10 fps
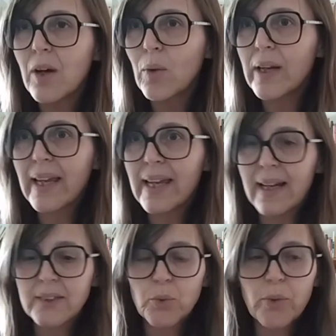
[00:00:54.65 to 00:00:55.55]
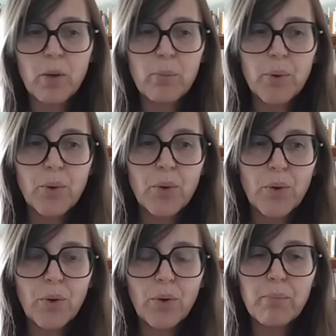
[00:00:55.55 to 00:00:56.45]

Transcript: a cualquiera que estuviera un poco